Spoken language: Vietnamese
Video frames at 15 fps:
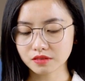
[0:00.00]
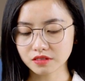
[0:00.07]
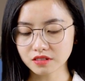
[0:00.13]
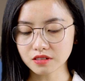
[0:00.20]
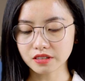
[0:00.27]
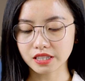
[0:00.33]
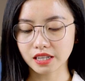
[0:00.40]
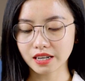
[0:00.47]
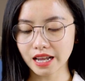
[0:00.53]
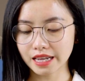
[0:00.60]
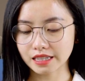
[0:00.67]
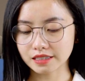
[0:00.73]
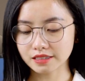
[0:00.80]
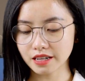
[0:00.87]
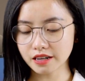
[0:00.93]
dự kiến
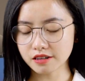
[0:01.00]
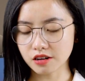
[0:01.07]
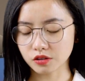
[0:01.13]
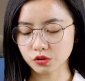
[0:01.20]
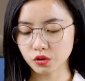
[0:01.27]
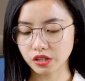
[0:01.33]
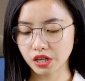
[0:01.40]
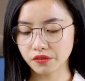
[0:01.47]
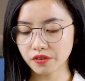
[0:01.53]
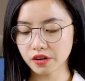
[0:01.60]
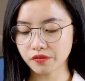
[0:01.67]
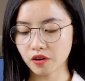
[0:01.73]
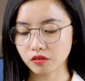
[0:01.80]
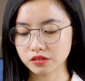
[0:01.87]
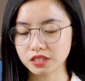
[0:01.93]
này sẽ được chuyển đến văn
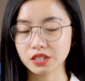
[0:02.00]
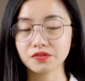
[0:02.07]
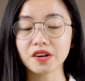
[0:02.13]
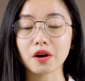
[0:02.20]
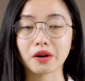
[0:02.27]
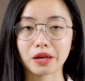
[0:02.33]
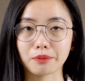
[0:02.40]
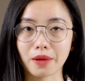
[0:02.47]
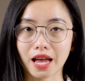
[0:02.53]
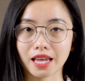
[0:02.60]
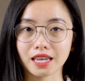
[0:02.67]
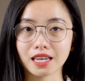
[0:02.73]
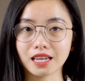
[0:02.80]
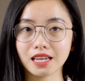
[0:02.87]
phòng chính vào ngày mai